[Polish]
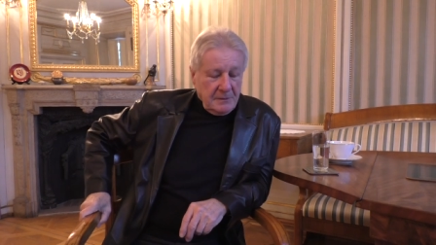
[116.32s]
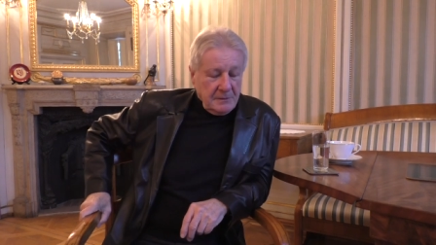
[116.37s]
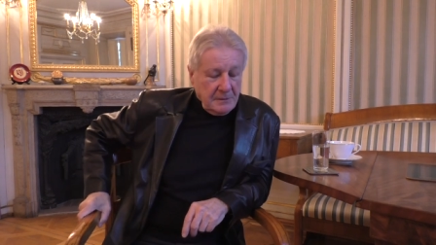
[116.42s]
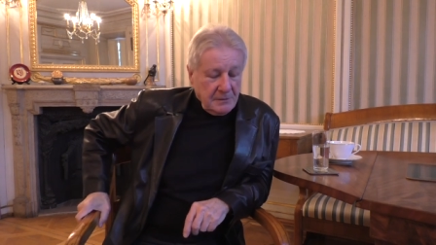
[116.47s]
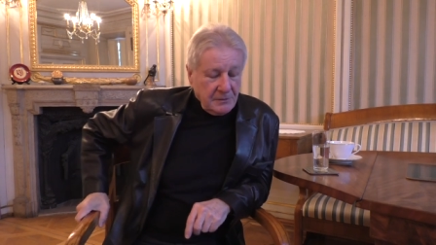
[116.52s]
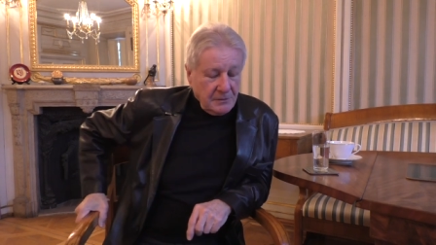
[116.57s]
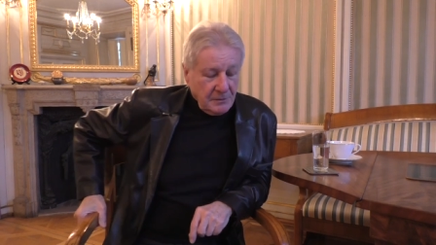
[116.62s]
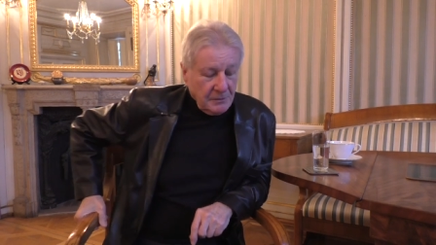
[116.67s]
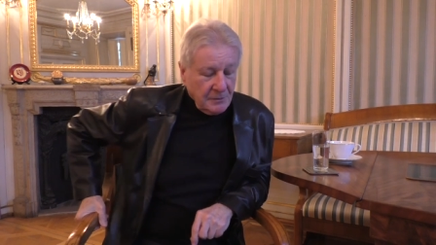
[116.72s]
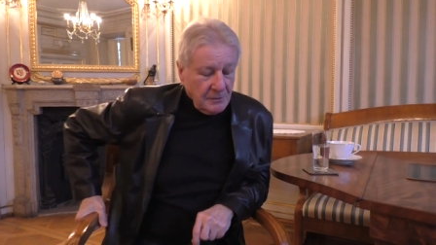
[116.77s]

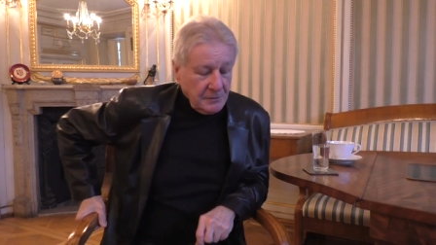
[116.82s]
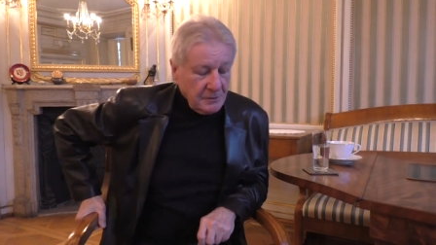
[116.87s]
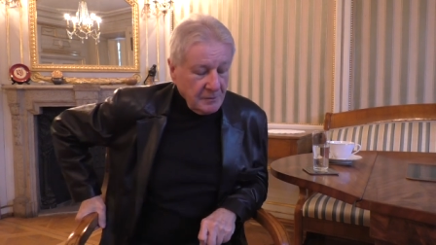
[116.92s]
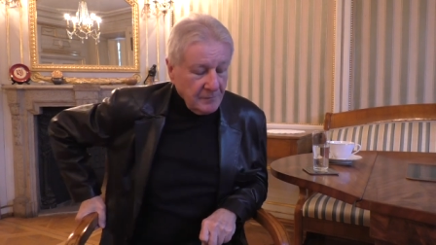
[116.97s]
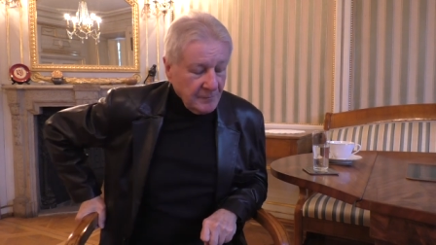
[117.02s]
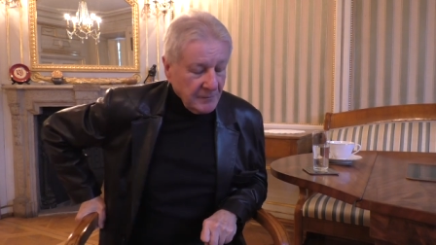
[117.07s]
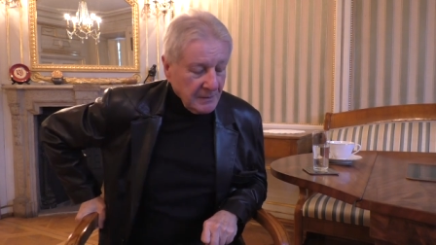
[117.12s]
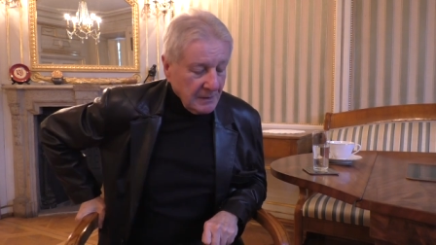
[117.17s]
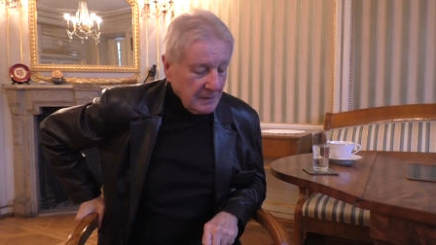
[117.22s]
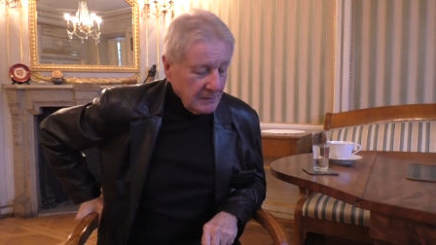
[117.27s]
jeśli chodzi,
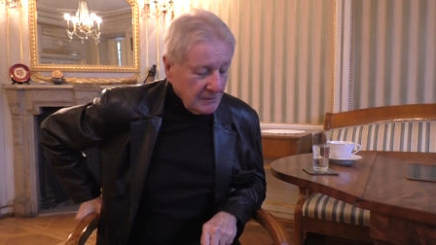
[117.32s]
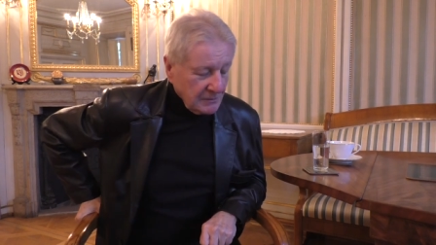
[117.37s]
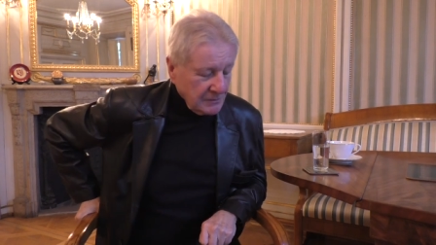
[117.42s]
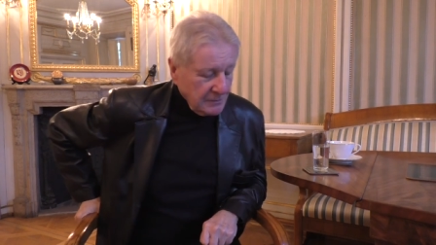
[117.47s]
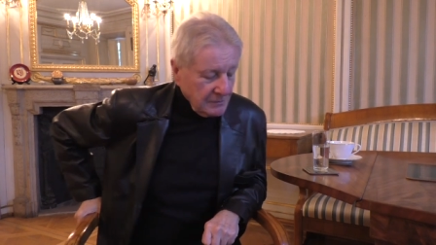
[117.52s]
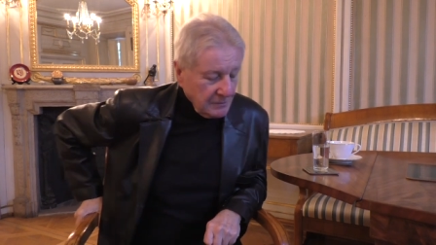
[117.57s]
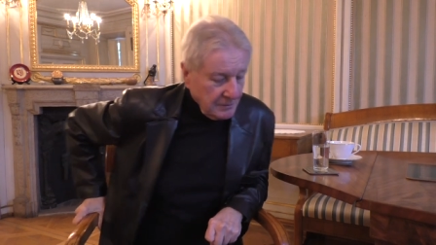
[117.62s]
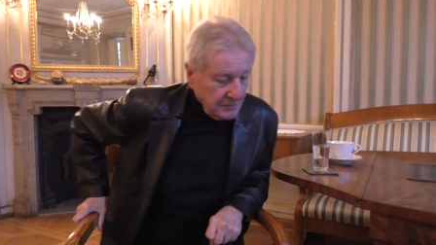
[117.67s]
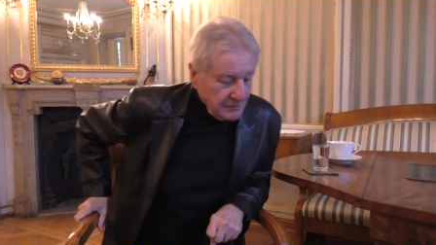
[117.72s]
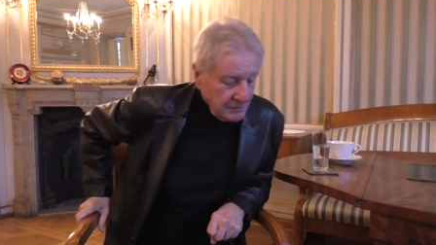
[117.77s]

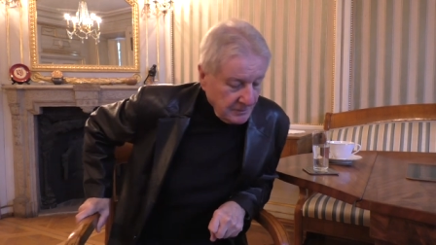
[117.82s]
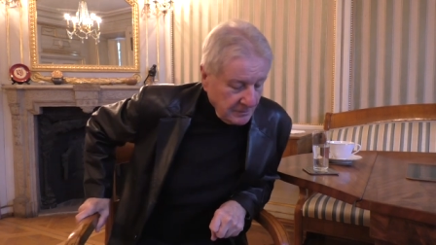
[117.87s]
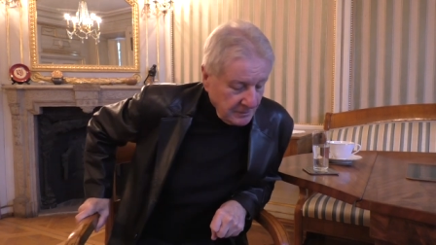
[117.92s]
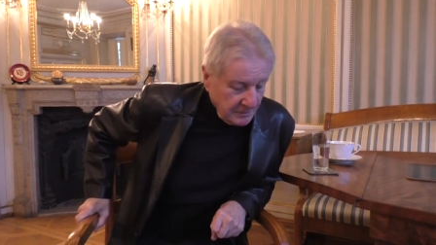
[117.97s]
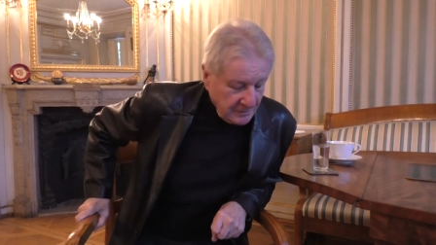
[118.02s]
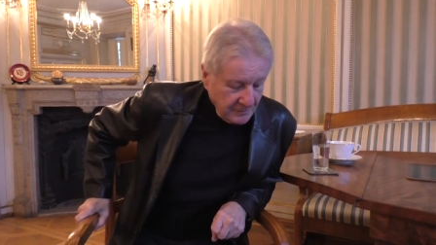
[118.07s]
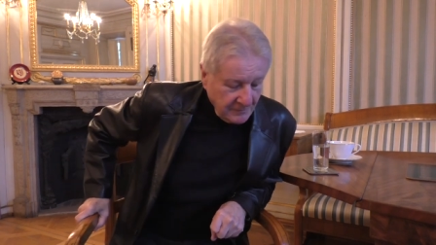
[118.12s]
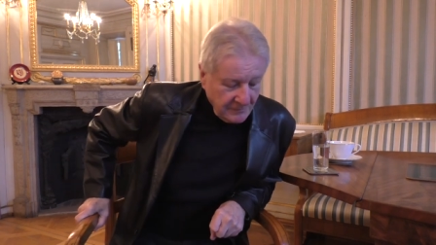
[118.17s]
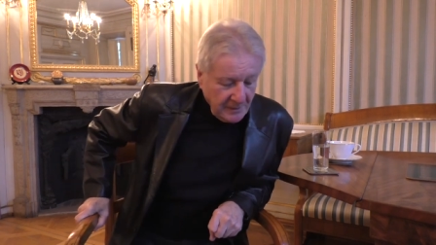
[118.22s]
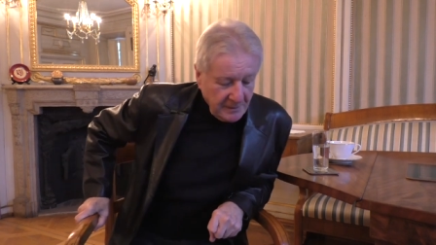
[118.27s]
jeśli chodzi o
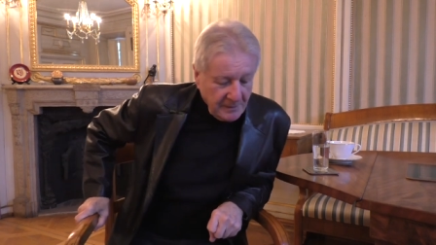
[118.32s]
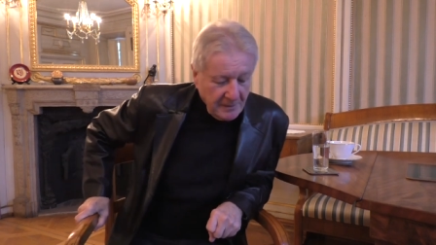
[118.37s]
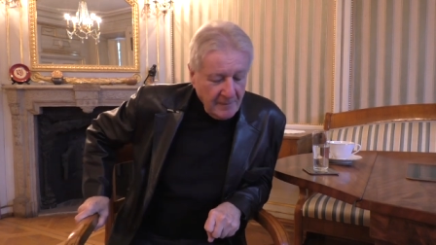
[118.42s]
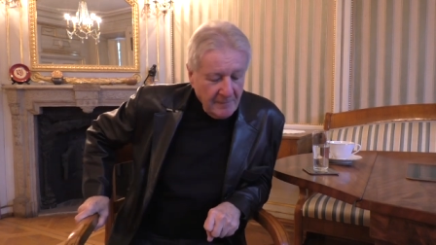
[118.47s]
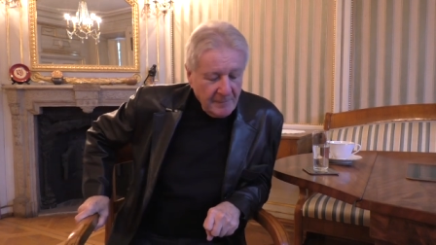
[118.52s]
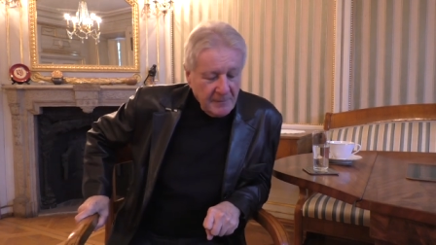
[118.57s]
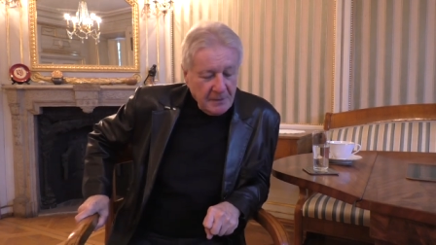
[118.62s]
gotowanie.